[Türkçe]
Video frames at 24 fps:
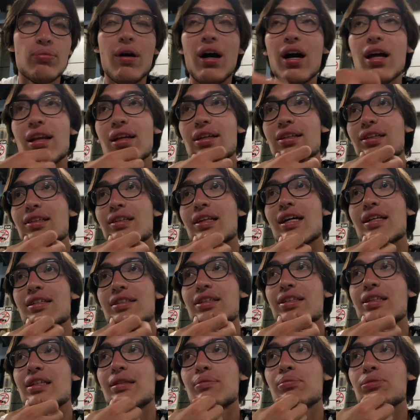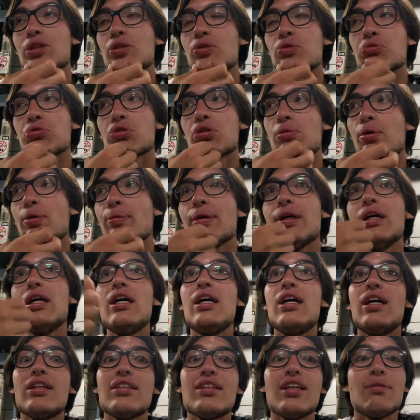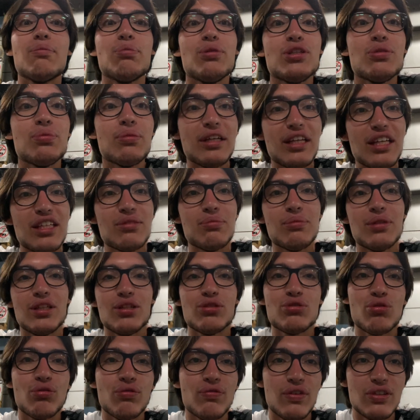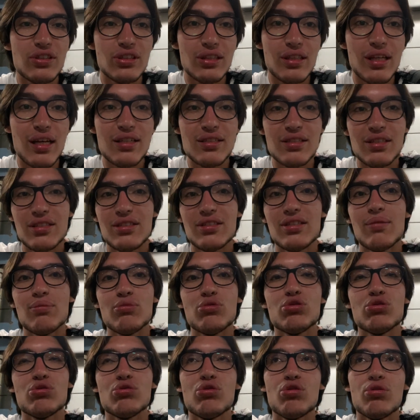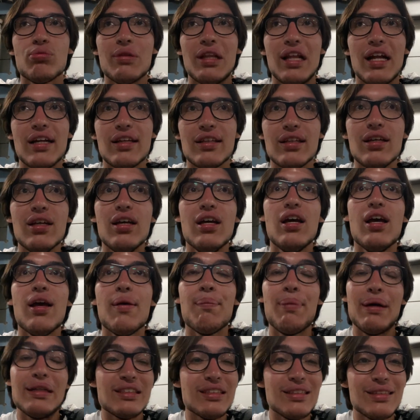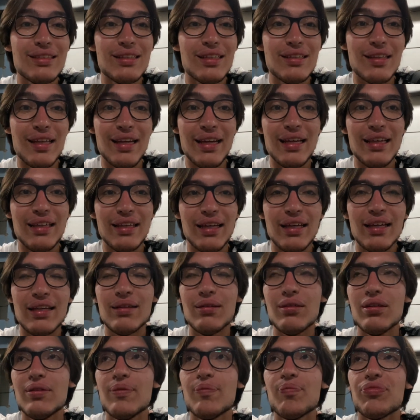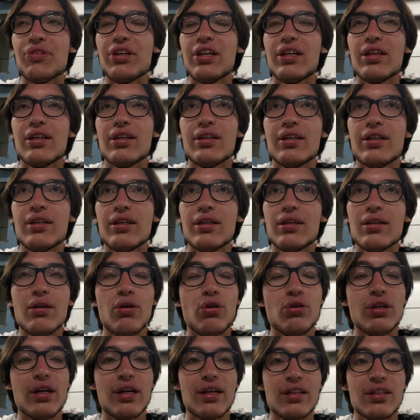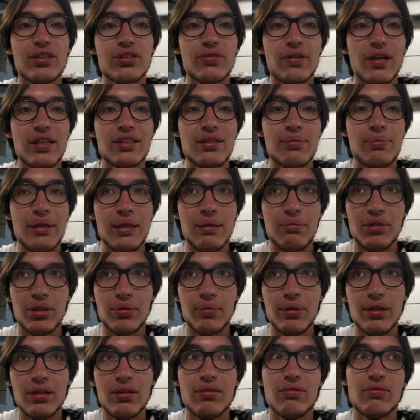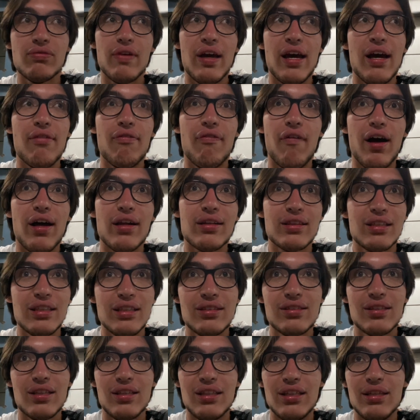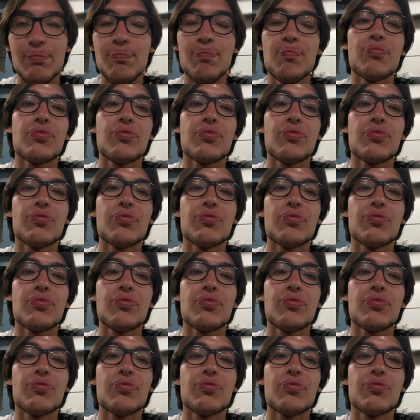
Hala da tercih ederim diye düşünüyorum ama tek başıma gezmeyi de çok fazla tercih edeceğimi düşünüyorum ileride. Ben siz de deneyin yani. Ee, önergeniz varsa benim gibi veya vardıysa diyeyim.